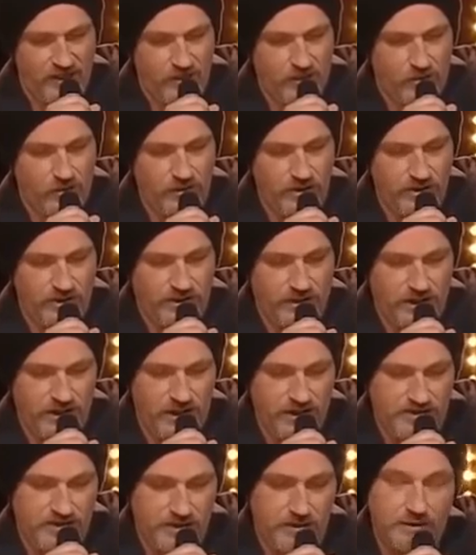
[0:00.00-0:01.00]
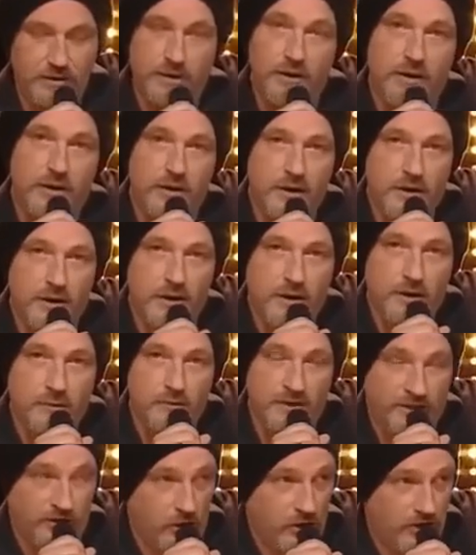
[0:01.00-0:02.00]
auch Millionen Chinesen,
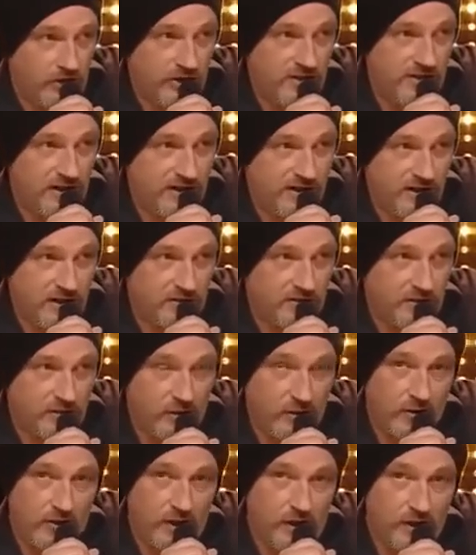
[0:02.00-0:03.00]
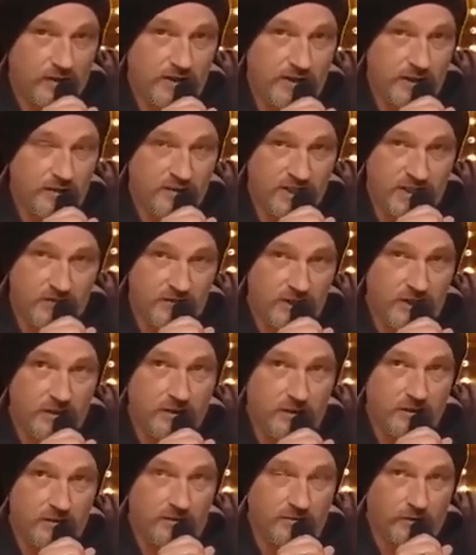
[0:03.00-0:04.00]
mit deutschen Sätzen auf dem Rückgrat, sowas
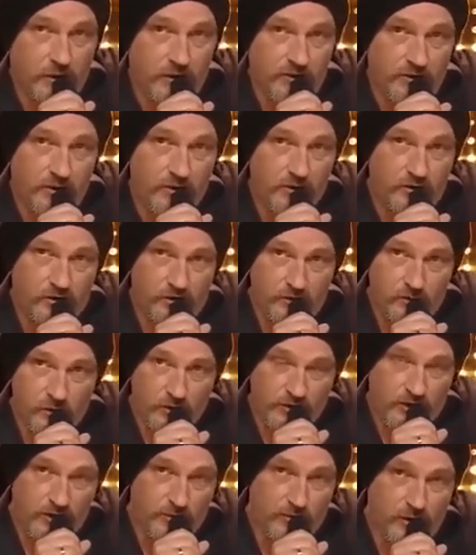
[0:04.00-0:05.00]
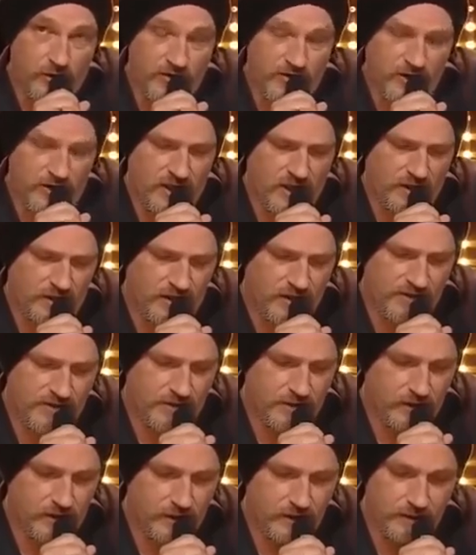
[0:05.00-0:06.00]
wie Vorsicht ist die Mutter der
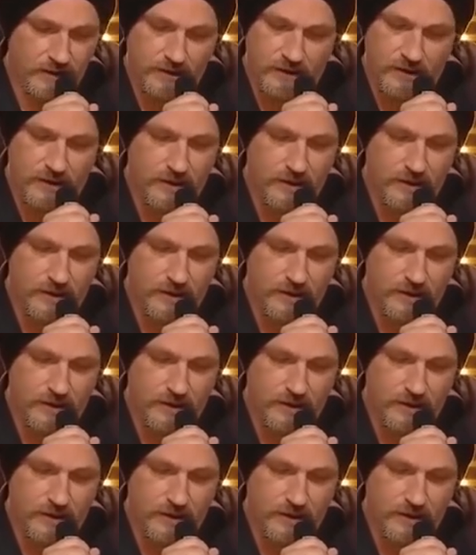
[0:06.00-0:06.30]
Porzellankiste